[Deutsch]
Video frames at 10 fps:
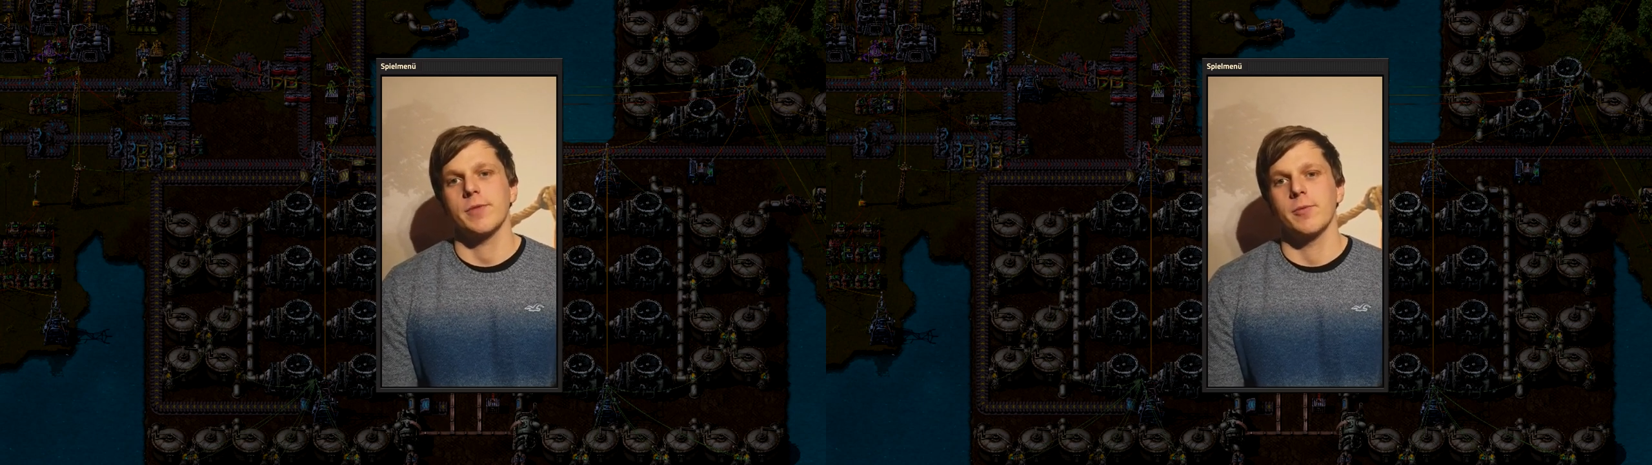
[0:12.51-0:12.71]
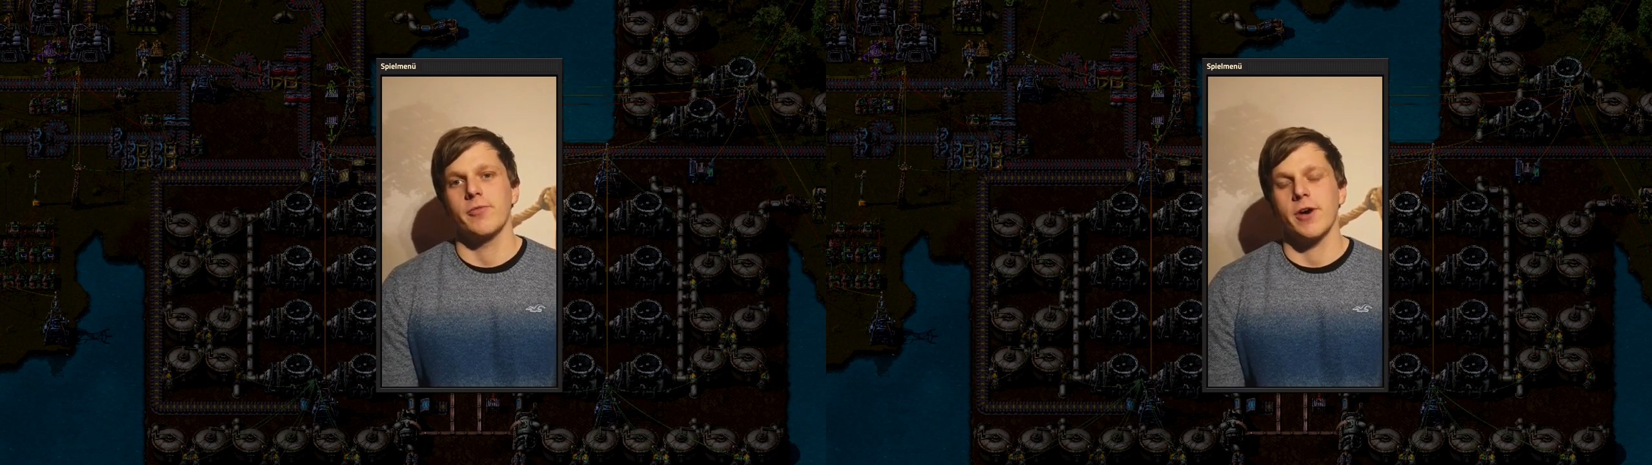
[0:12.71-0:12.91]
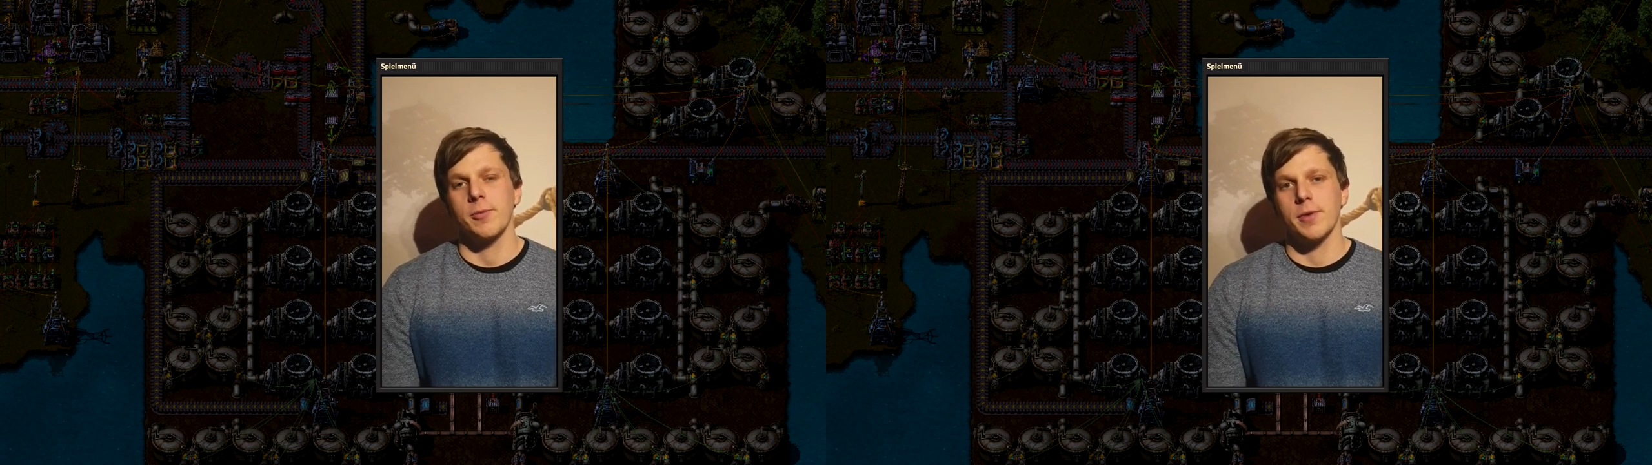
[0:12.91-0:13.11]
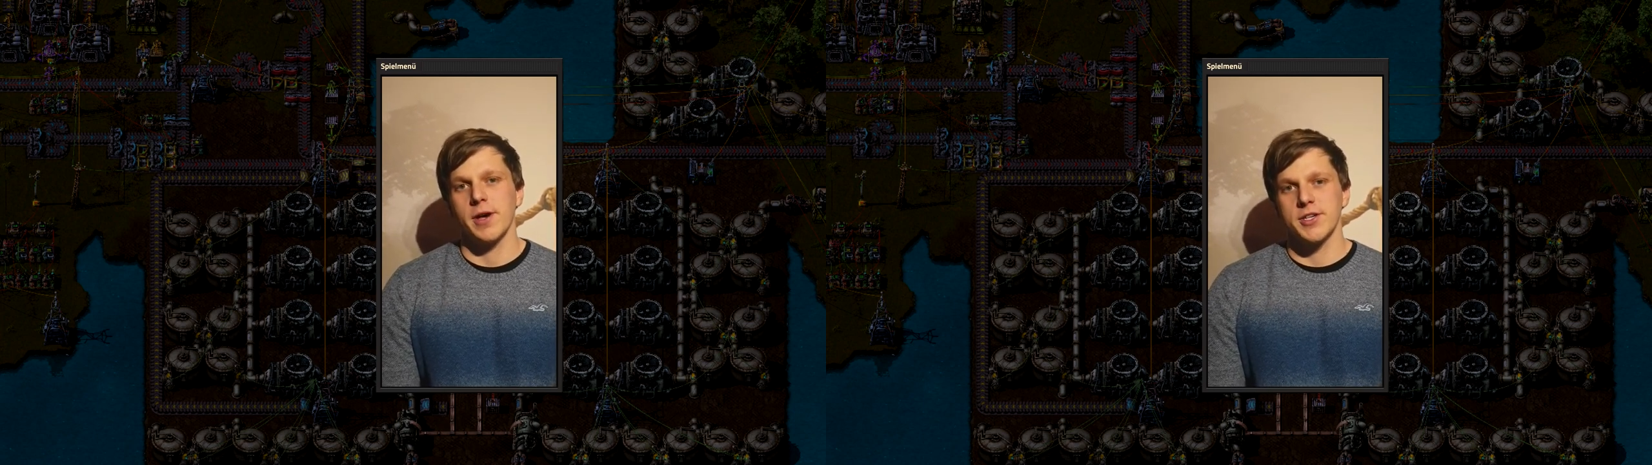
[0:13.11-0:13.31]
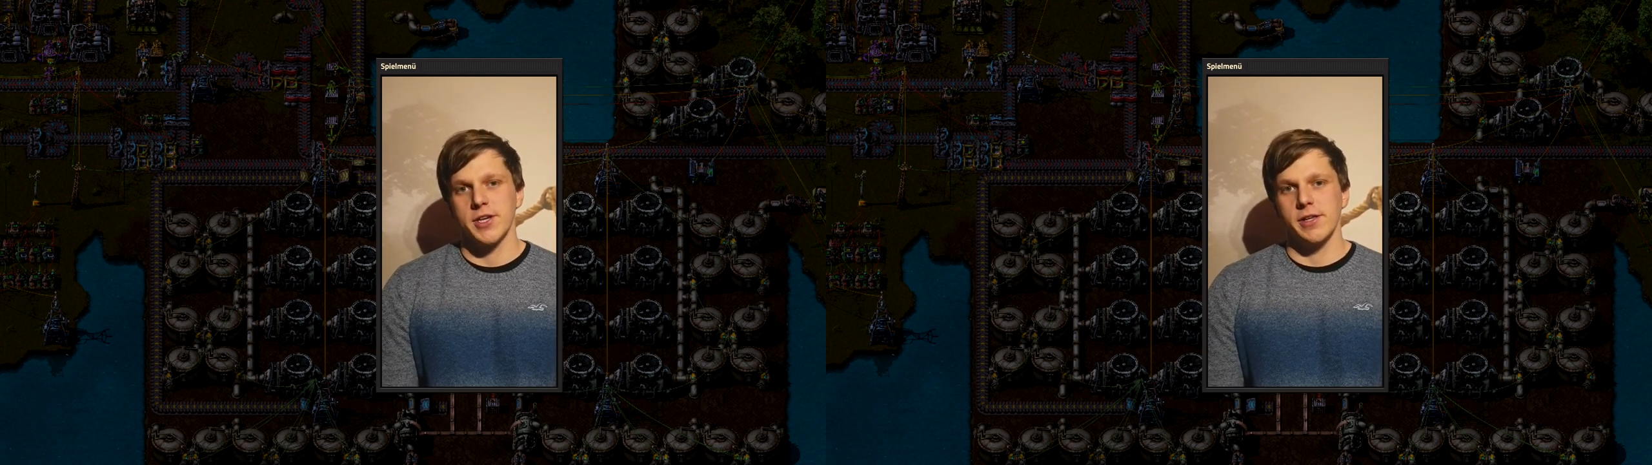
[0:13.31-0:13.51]
im
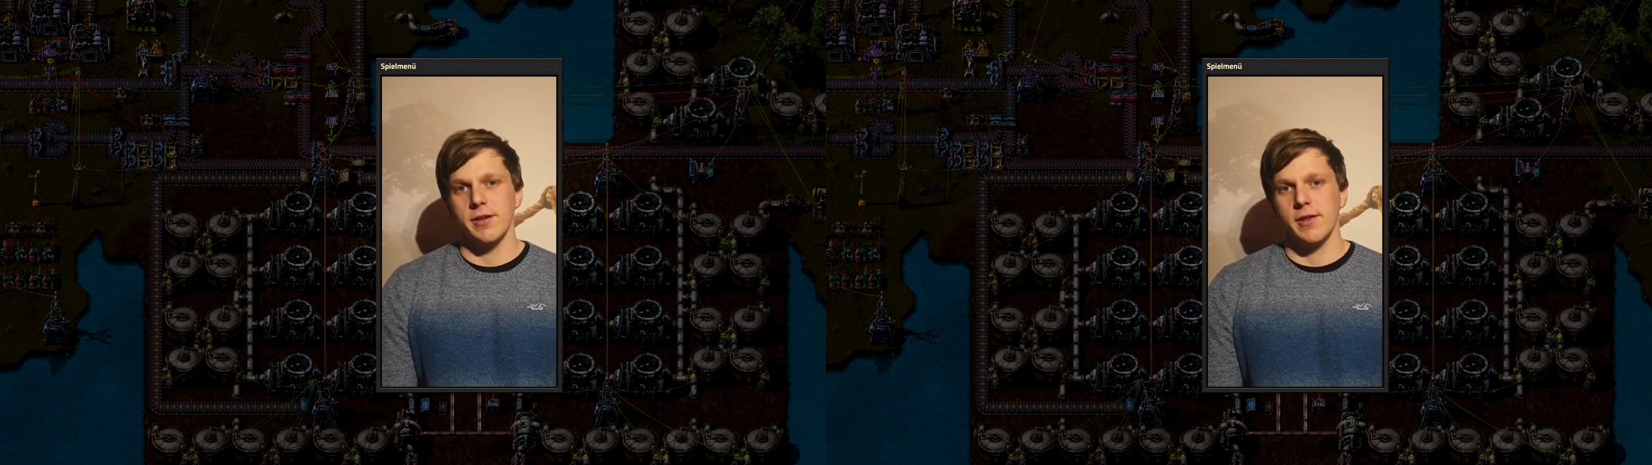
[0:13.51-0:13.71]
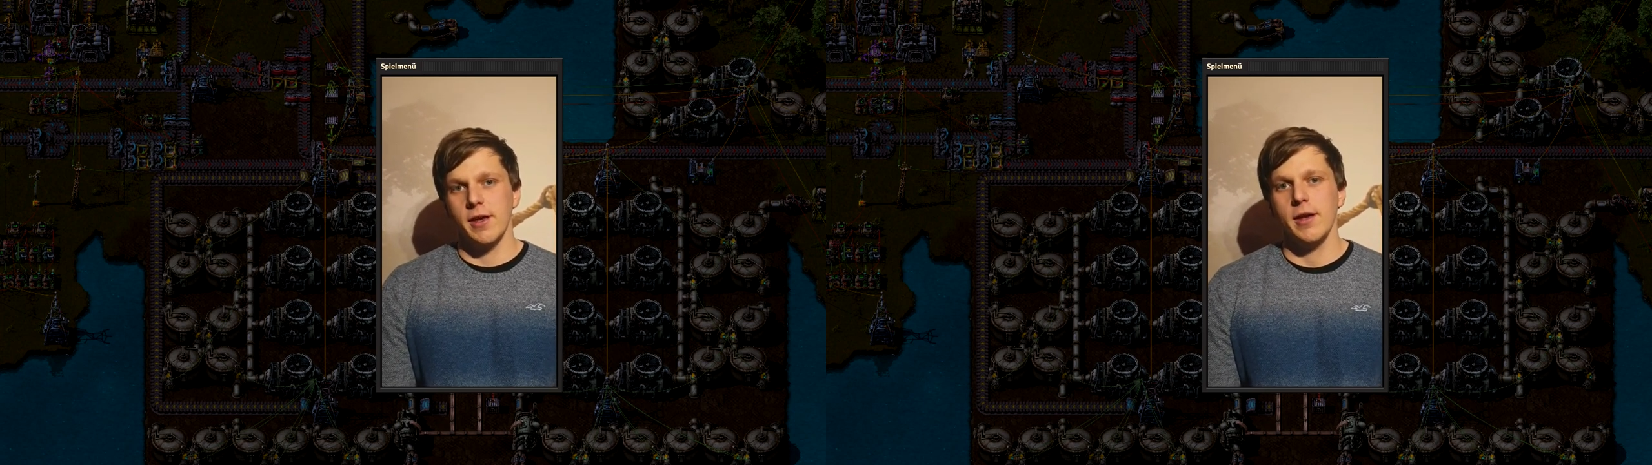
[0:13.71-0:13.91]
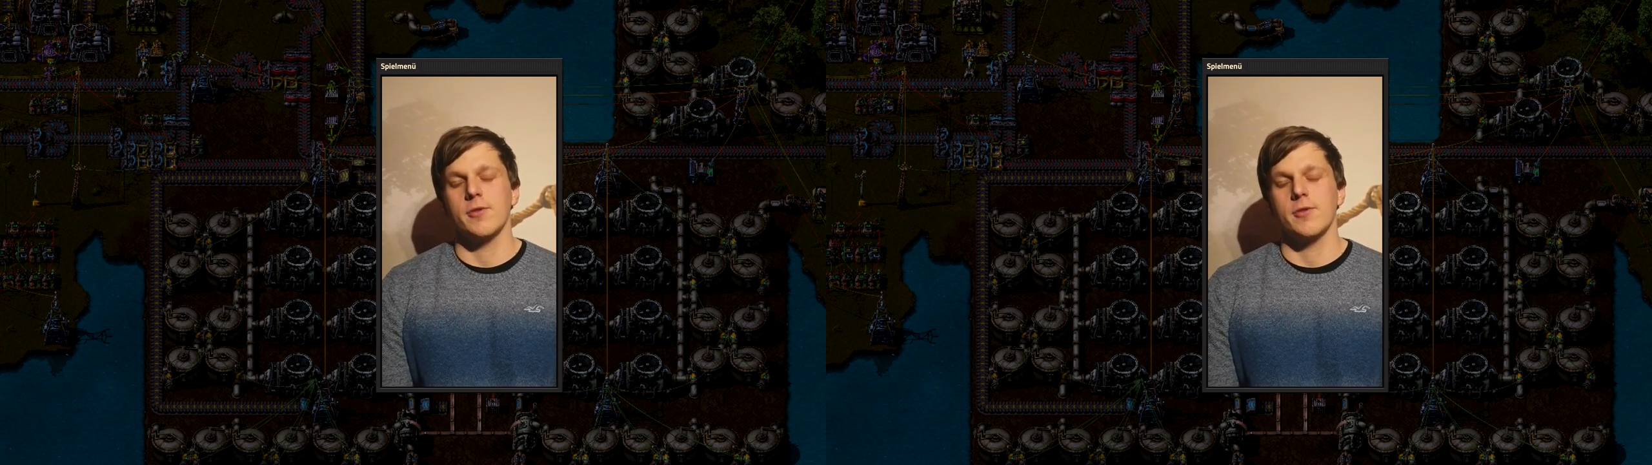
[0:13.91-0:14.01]
Fachbereich LDD,